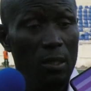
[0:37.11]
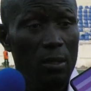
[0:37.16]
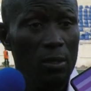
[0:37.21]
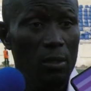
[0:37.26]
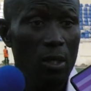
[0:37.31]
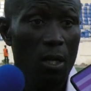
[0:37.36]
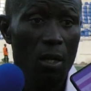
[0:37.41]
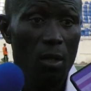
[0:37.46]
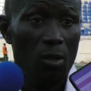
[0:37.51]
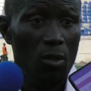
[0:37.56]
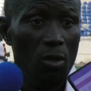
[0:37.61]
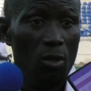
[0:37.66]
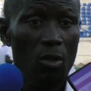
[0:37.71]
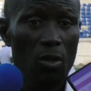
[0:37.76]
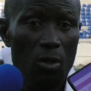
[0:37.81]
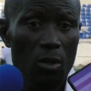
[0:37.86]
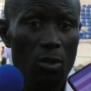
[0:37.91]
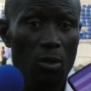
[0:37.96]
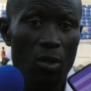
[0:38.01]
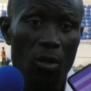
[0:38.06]
Donc
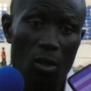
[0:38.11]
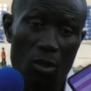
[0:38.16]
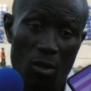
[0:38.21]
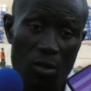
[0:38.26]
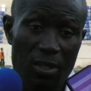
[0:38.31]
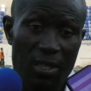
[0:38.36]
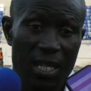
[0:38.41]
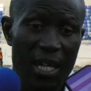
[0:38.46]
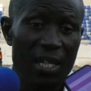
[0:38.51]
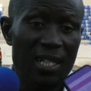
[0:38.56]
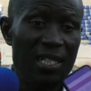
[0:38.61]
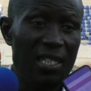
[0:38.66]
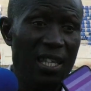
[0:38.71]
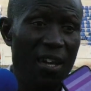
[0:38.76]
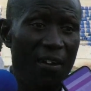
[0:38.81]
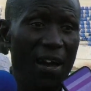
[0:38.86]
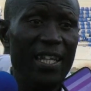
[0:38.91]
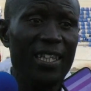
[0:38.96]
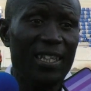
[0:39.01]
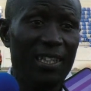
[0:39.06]
euh, on sait que
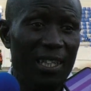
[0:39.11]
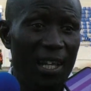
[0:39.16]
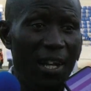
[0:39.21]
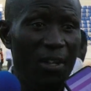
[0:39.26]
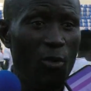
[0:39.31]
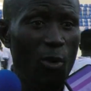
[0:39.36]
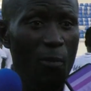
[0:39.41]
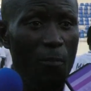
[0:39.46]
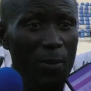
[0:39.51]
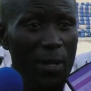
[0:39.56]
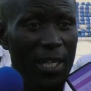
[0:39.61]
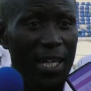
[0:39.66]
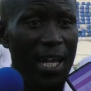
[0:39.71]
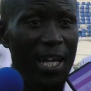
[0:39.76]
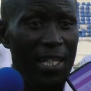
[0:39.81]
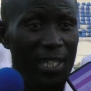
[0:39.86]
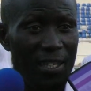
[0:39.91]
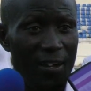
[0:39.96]
ça va être très compliqué,